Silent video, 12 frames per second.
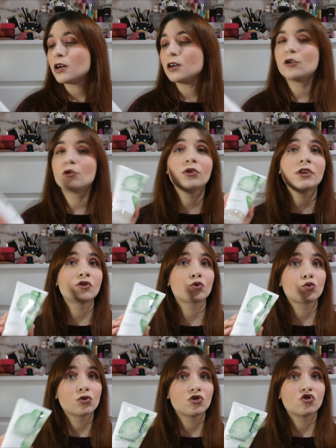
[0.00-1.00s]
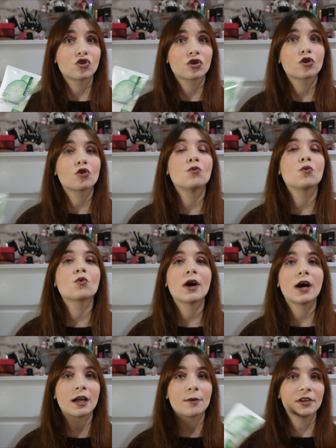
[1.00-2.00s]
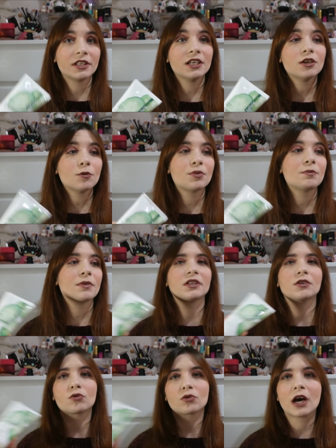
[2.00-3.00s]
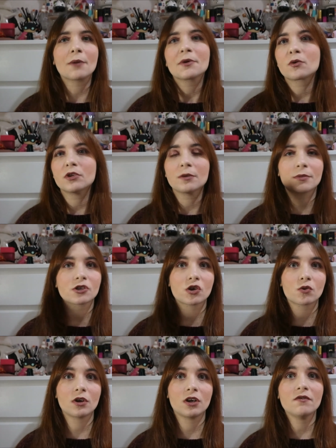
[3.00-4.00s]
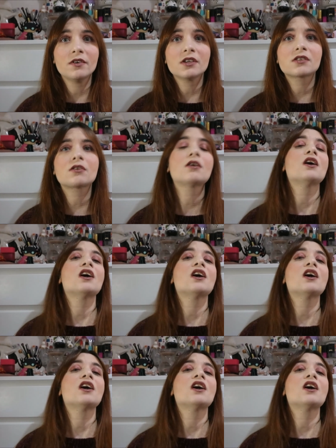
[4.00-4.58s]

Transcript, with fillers: eh, lo utilizzo tutti i giorni comunque al mattino prima di truccarmi quindi per sciacquare il viso